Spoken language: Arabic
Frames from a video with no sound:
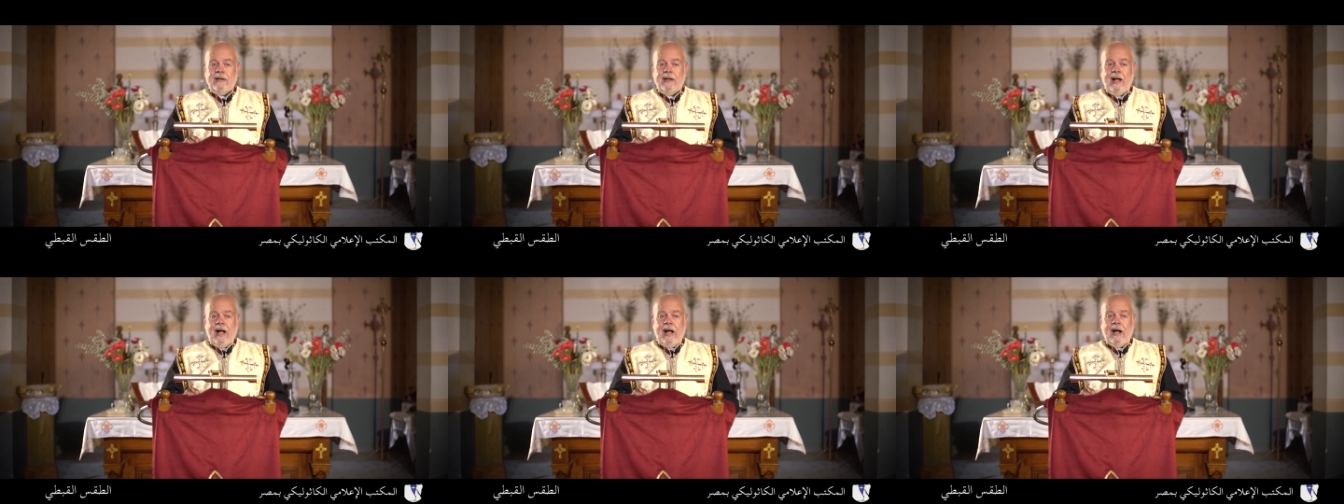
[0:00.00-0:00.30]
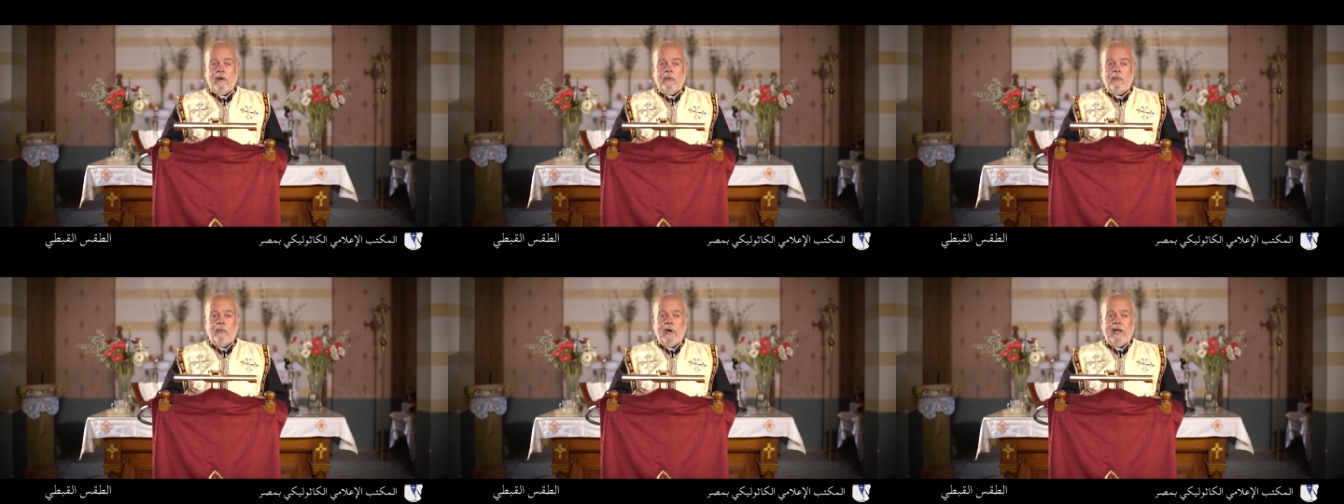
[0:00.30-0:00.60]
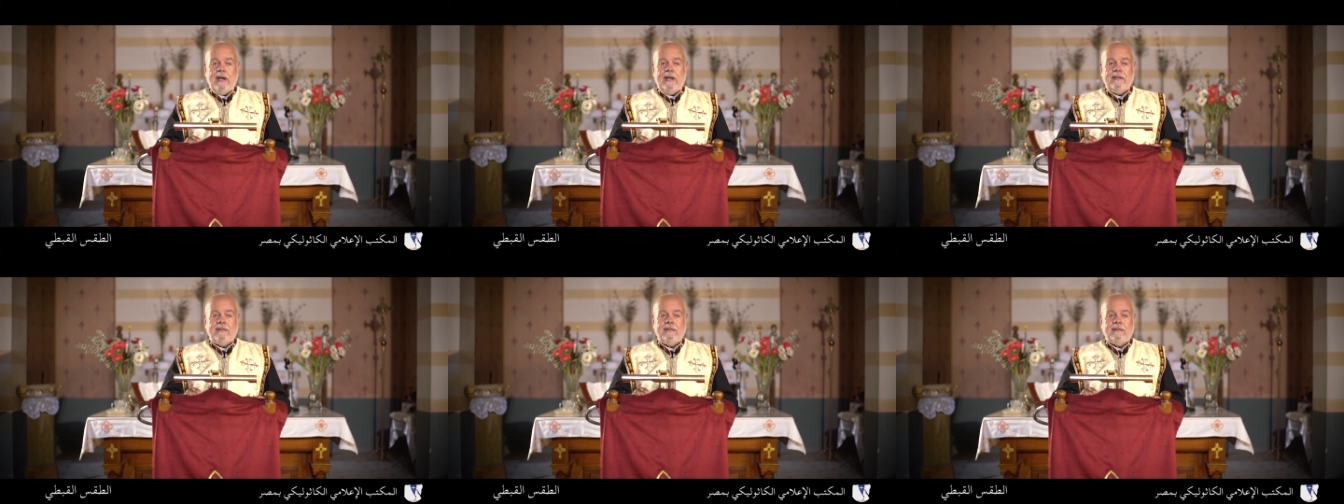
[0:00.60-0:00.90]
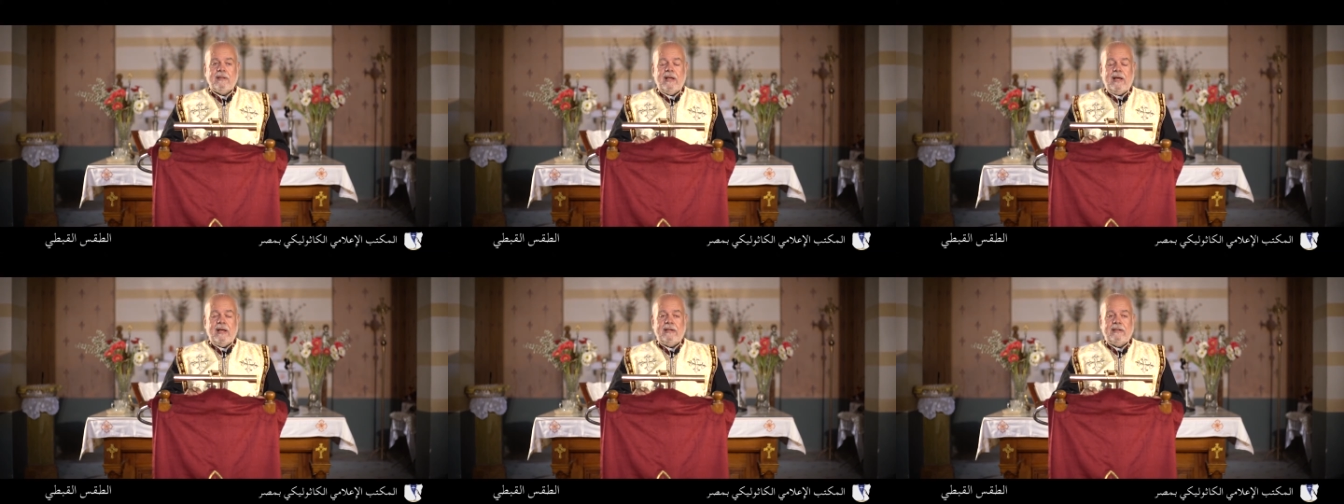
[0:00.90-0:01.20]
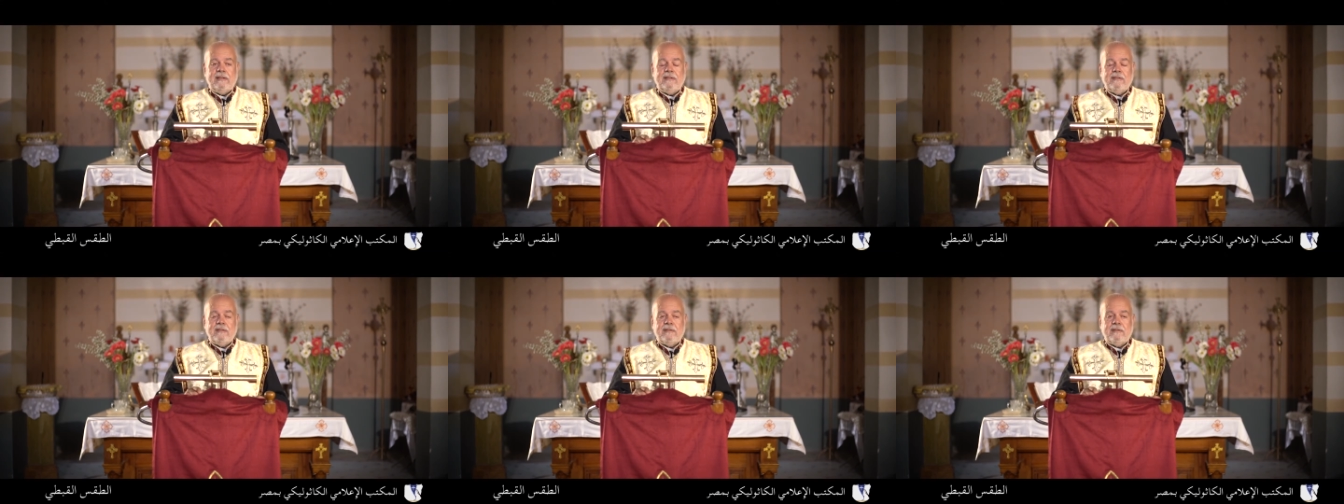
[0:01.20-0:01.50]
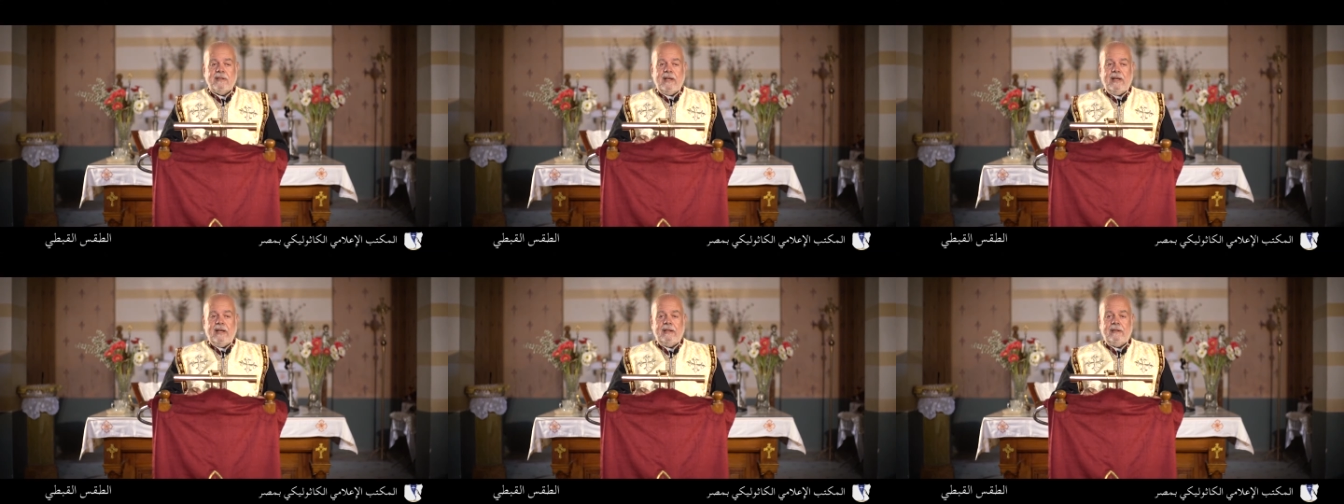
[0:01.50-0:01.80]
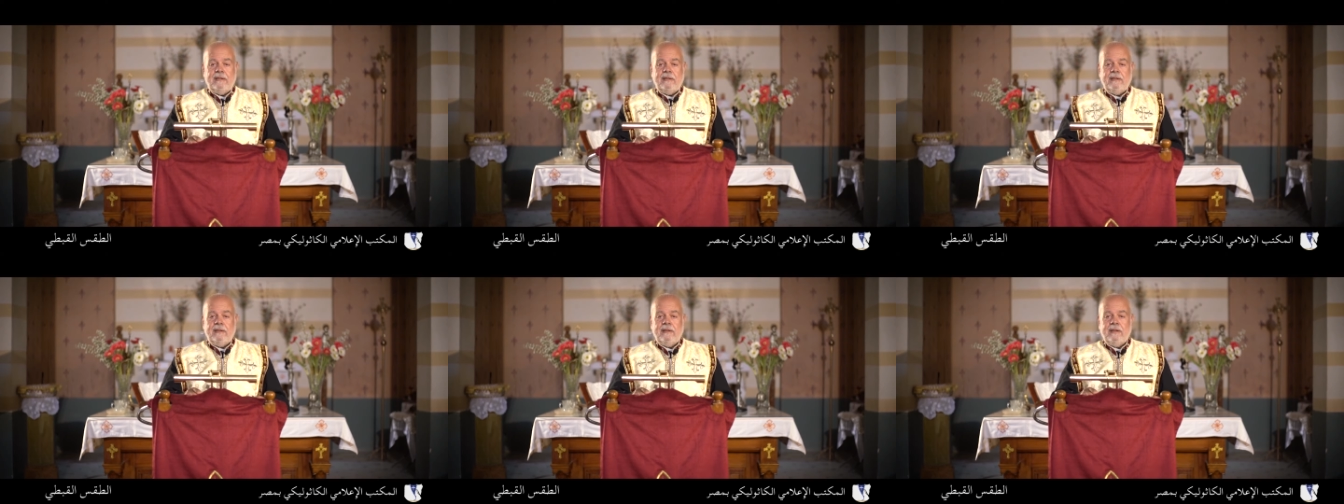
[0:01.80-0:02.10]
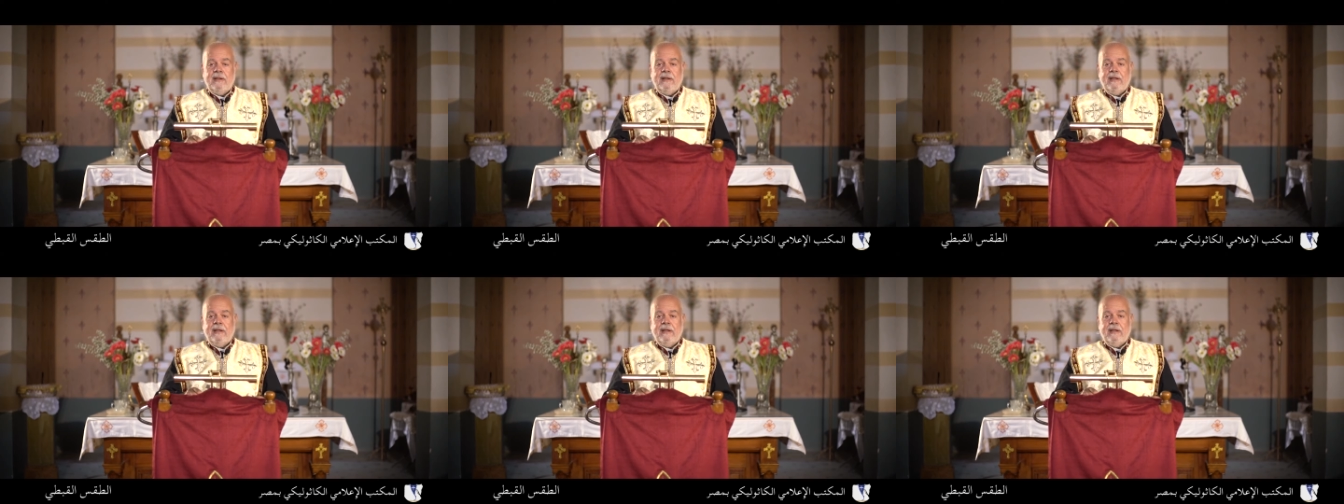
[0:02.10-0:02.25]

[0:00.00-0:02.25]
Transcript: حولت الإنسان